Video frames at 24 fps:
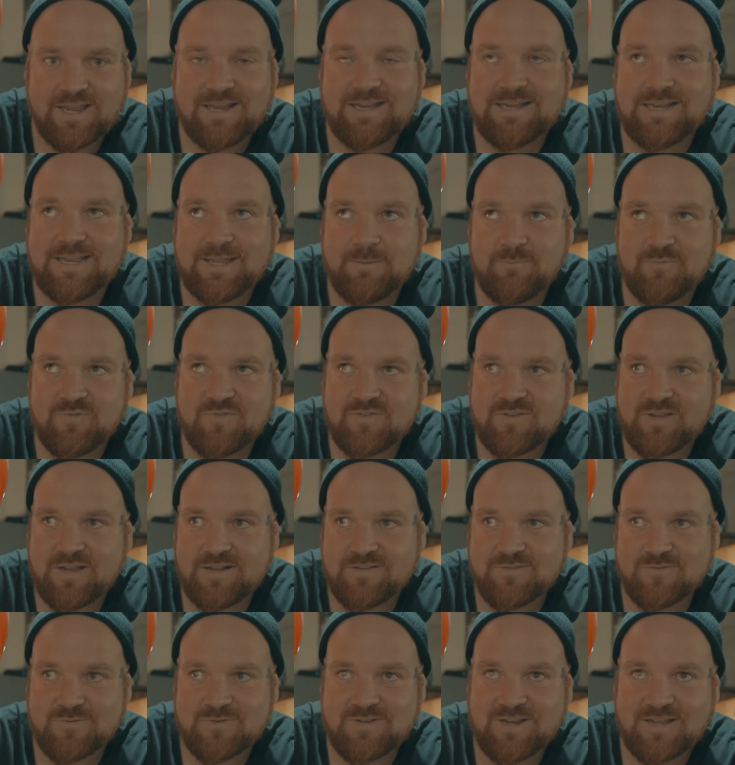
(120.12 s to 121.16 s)
erlebst
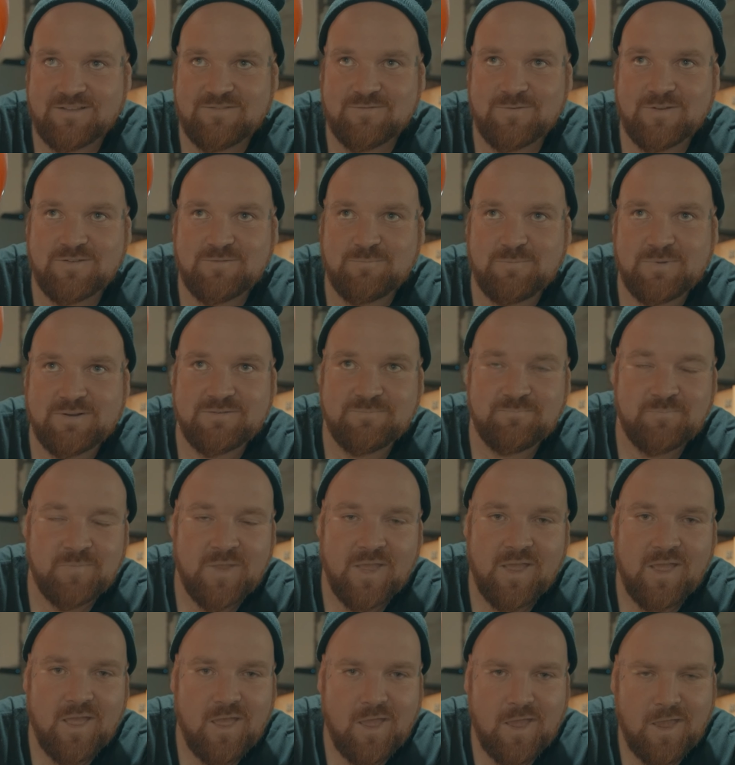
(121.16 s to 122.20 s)
also das, was man
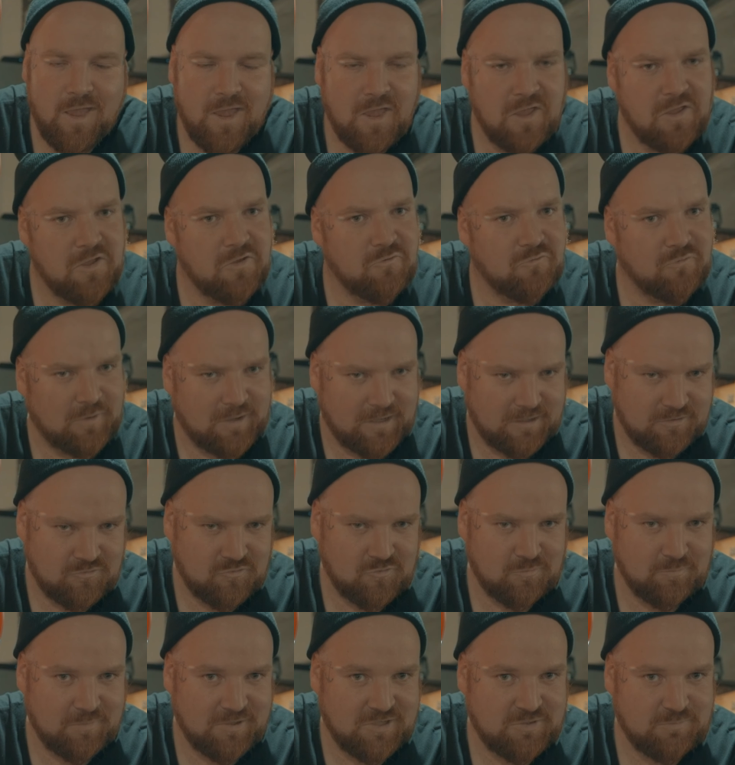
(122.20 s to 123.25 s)

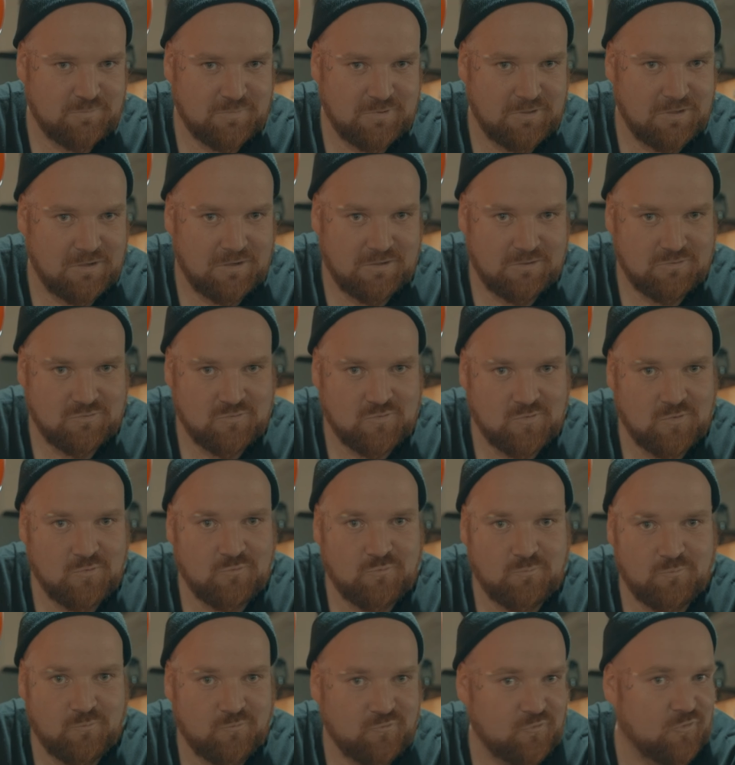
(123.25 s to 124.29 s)
vielleicht zum Beispiel aus
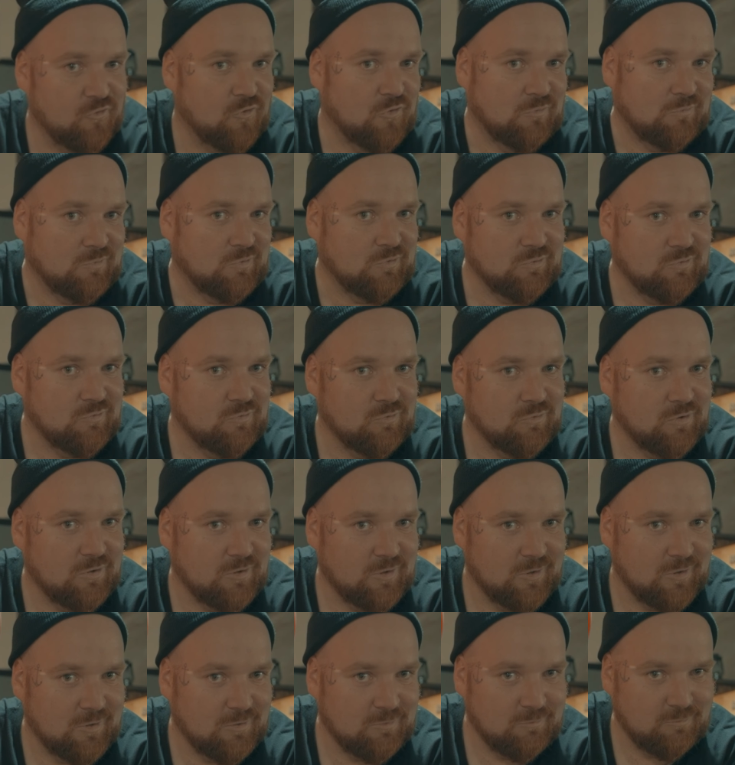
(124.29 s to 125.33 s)
Filmen
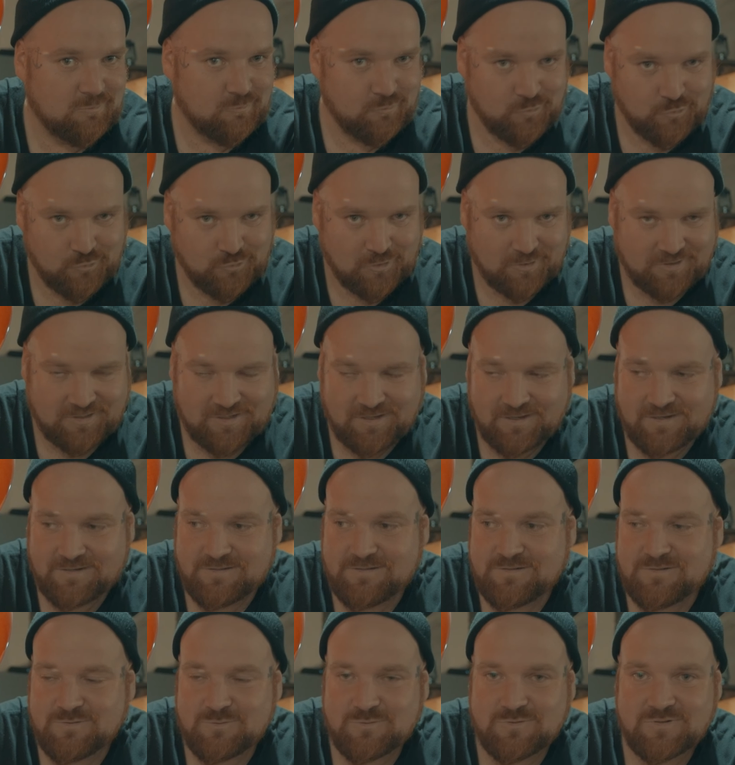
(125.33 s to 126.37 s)
oder Büchern
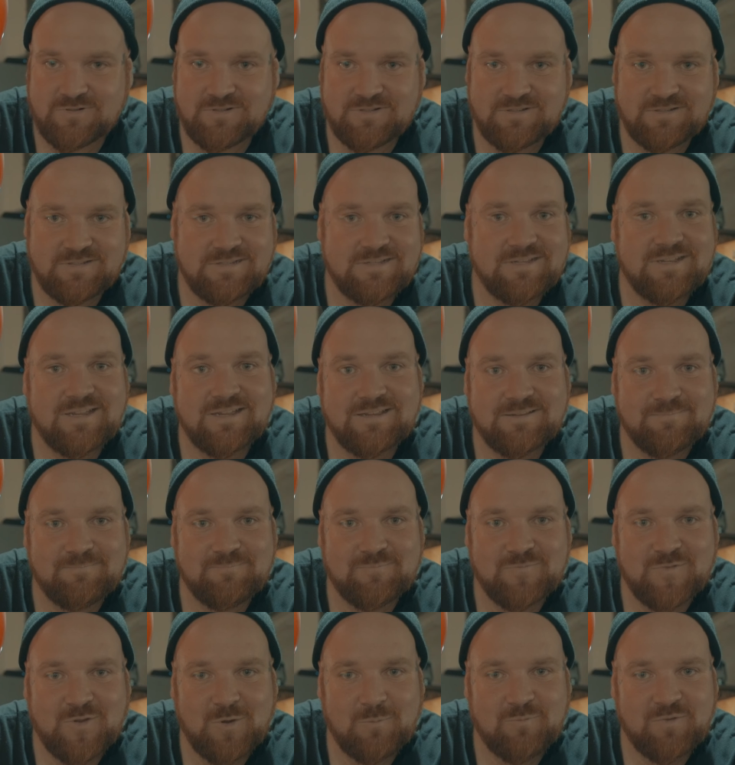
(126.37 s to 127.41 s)
kennt und äh,
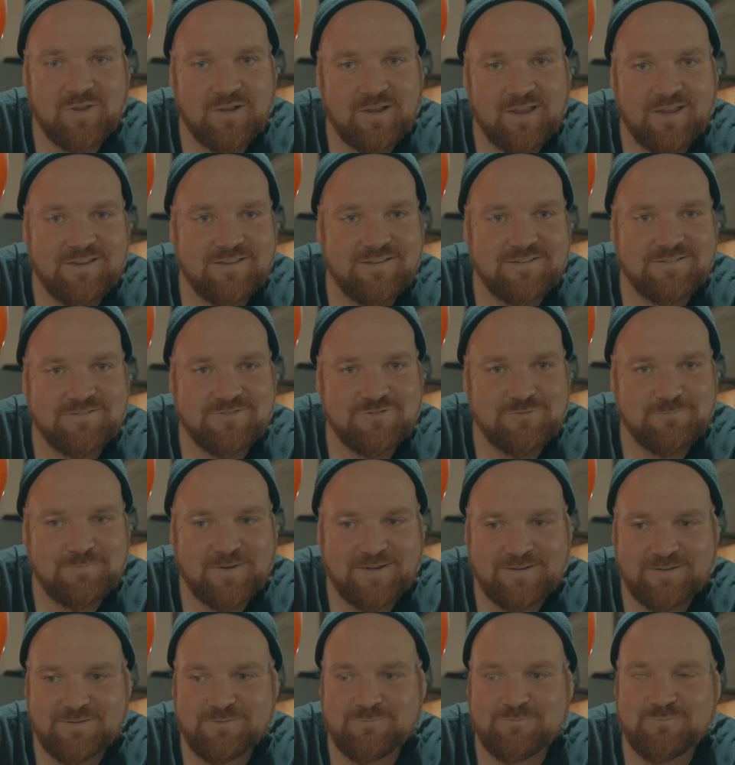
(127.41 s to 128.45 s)
kommt an einigen
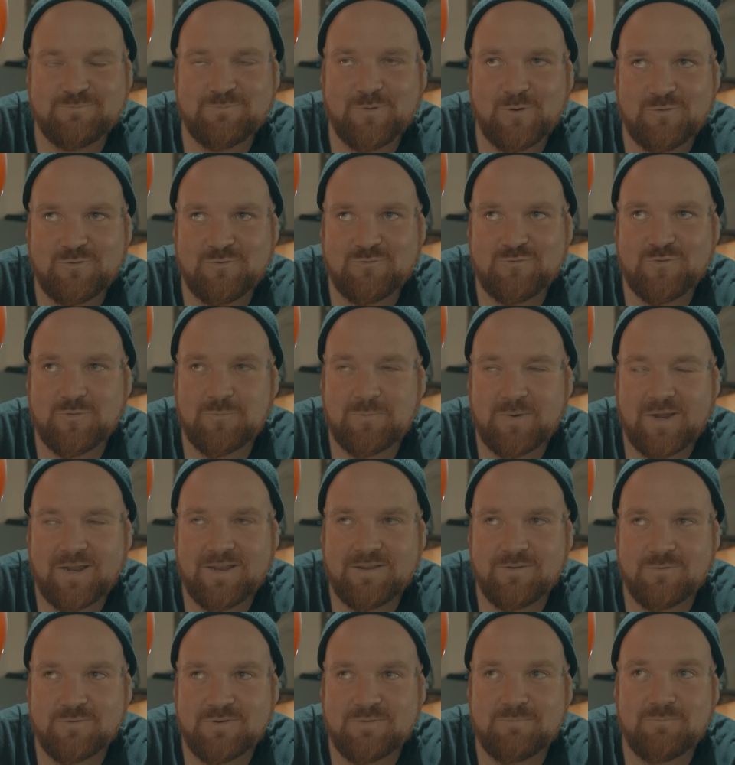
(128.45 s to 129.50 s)
spannenden Punkten
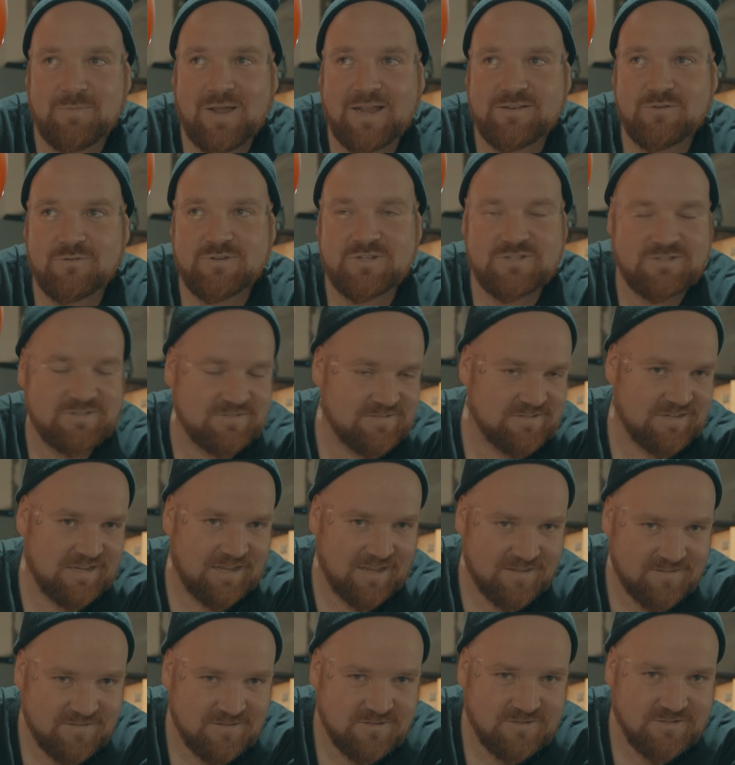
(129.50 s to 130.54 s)
vorbei und hat auch nicht diese
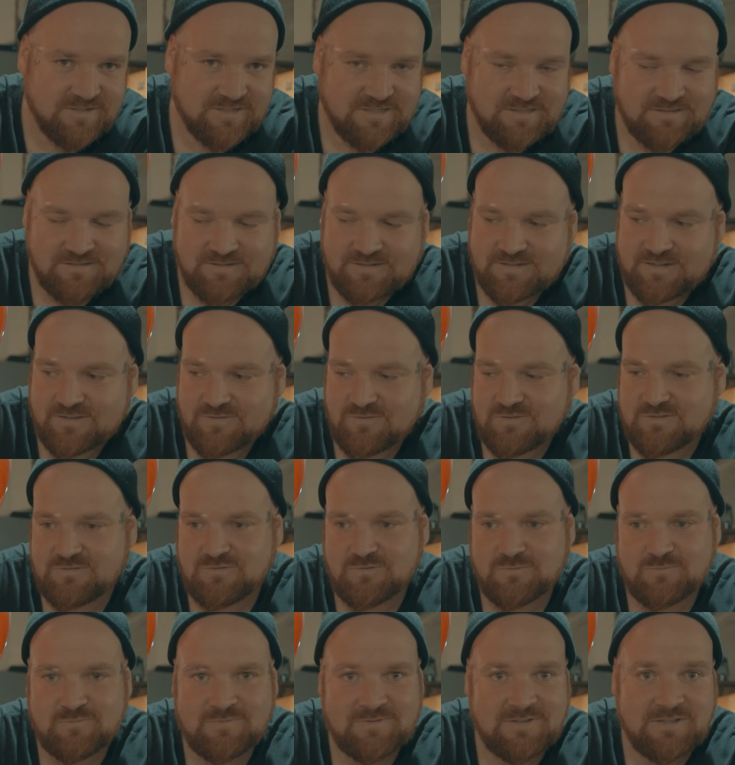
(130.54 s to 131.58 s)
klassischen Rätsel, dass du jetzt
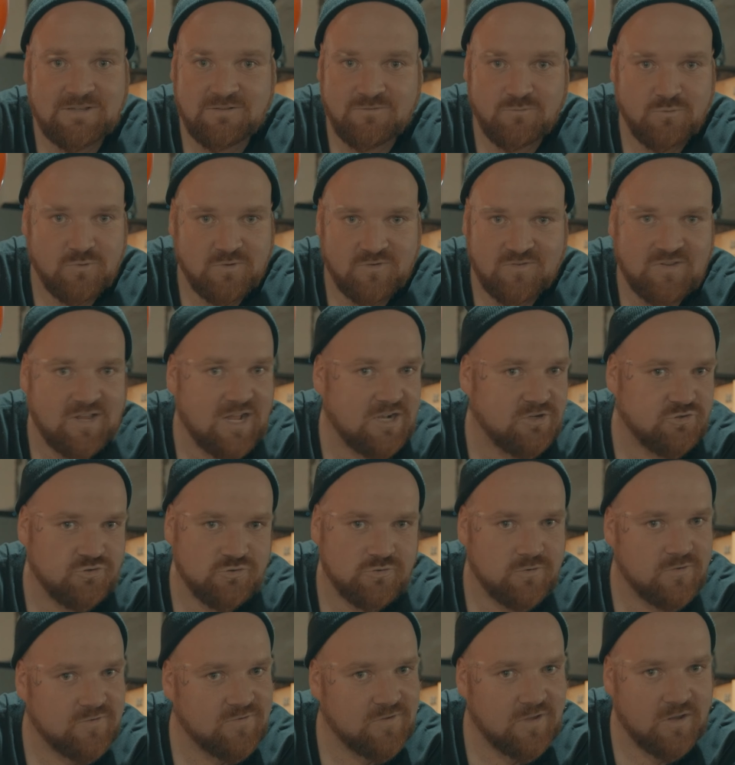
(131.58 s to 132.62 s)
irgendwie nur
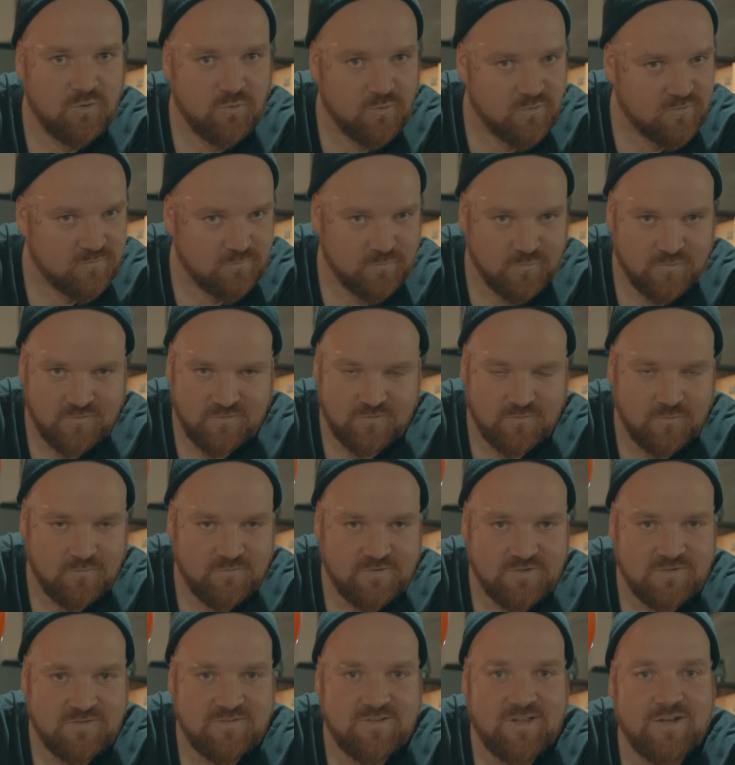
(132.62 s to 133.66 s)
Zahlenschlüsse lösen musst und
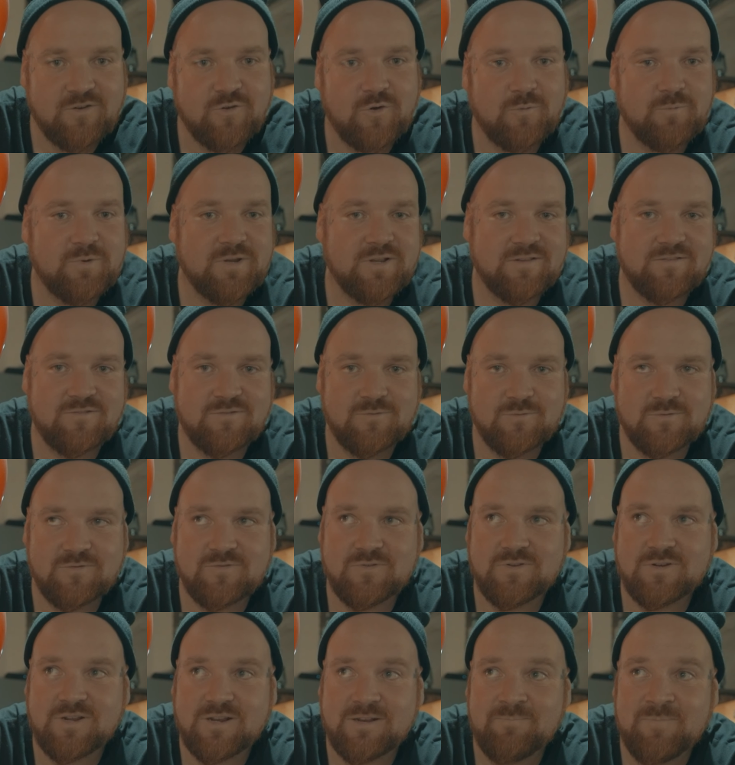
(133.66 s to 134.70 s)
irgendwelche Zahlenkombinationen,
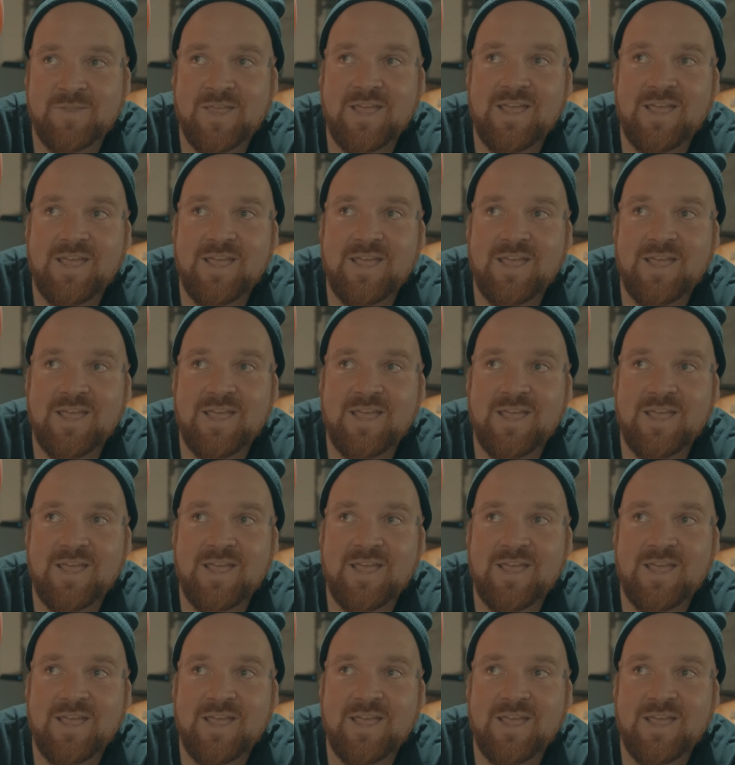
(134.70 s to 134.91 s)
sondern